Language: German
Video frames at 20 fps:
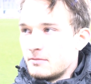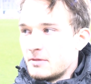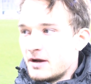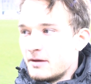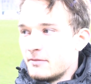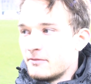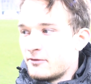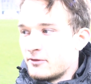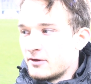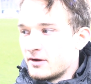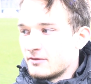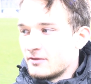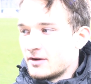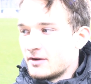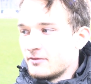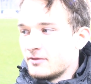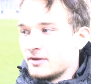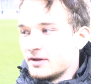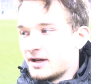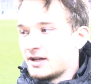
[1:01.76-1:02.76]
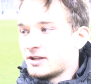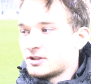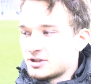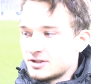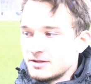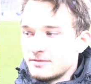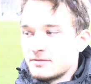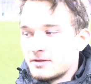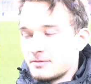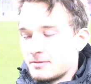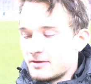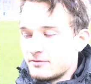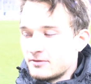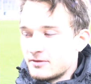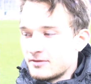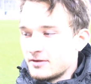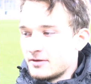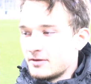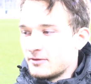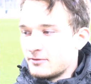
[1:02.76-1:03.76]
am Anfang war, ja stimmt, am
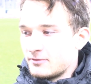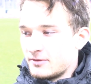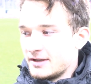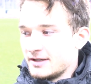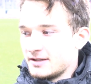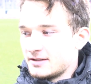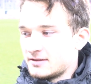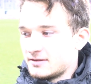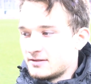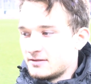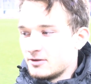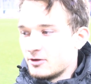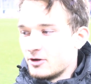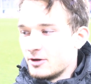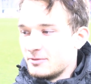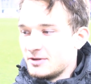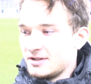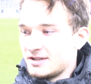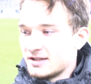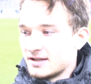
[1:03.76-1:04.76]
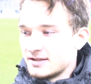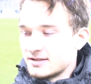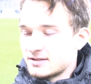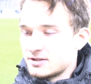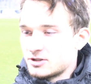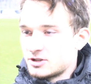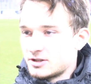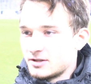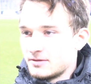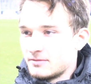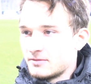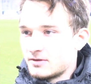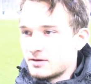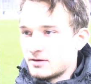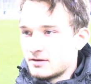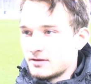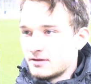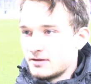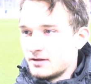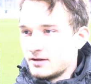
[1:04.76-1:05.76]
Anfang waren vielleicht die Räume nicht ganz gestimmt,
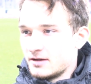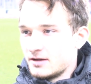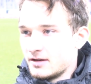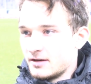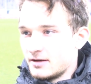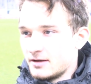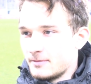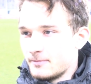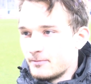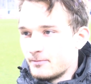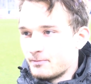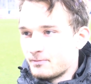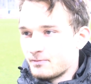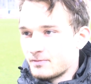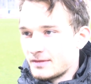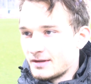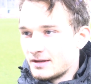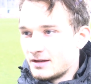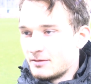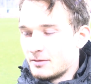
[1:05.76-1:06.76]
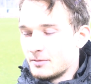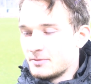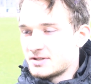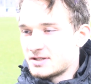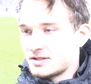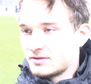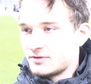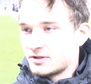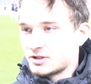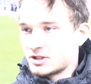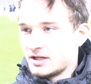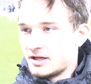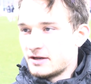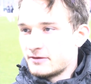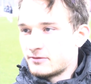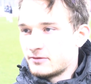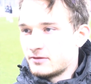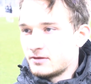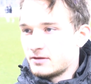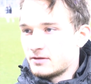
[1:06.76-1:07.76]
ähm, haben ein bisschen
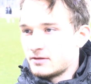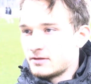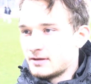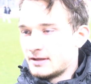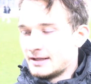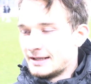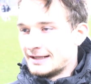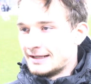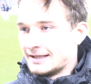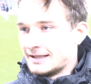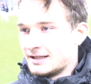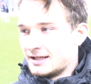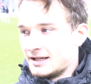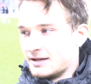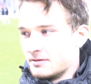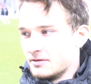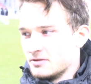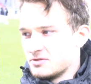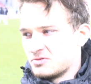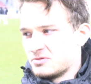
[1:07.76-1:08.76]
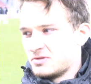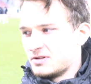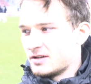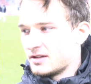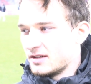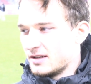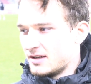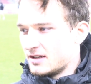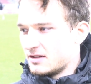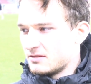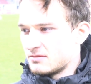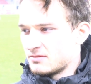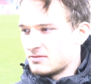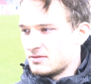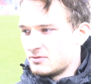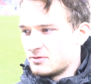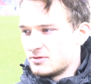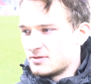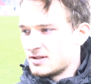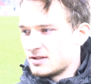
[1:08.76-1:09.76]
verschlafen, ne? aber so nachher, ja,
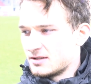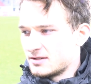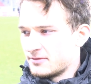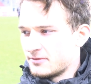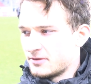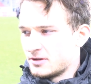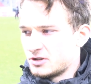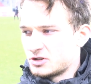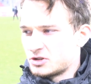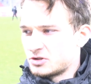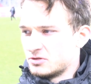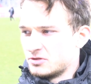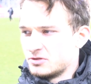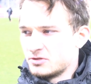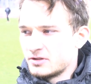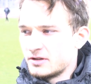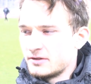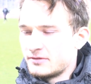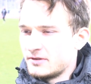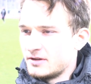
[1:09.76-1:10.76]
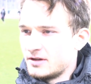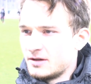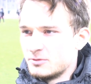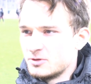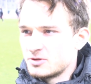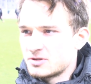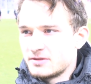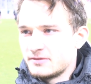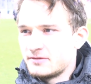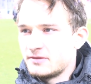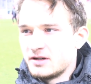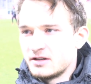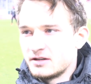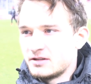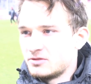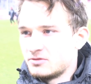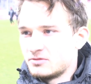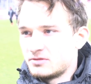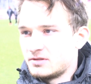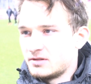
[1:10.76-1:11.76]
ich würde sagen nach Viertelstunde ungefähr haben wir uns
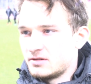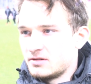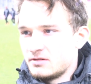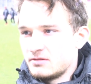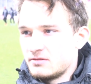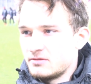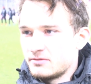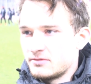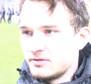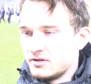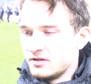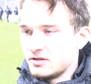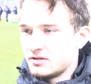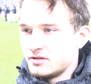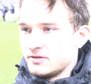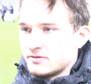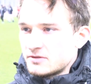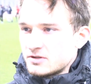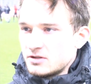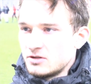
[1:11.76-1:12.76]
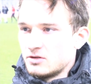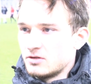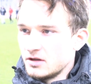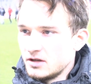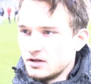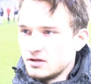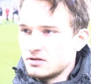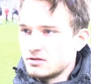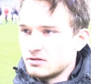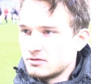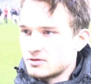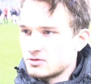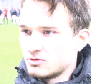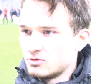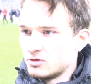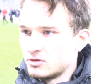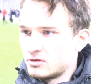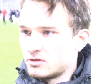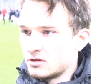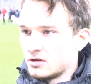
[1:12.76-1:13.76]
gefangen und da fand ich, lief es dann auch eigentlich ganz
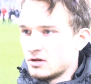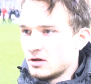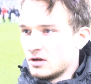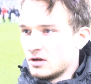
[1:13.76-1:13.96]
gut.